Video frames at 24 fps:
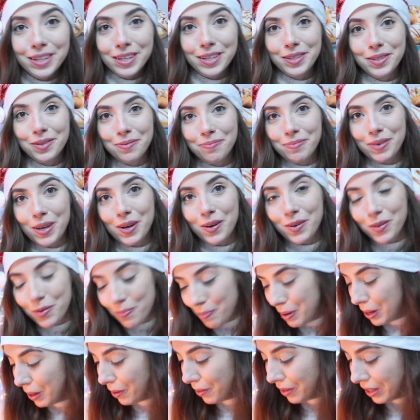jest u mnie
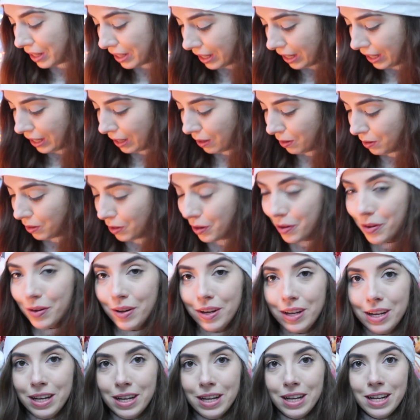odpalona taka oto
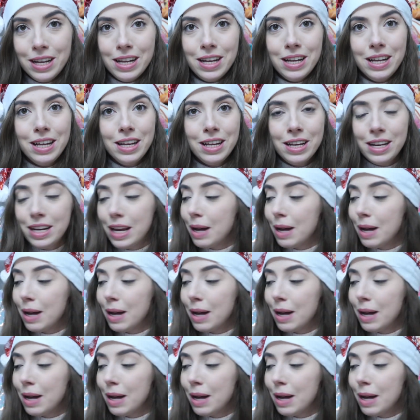e,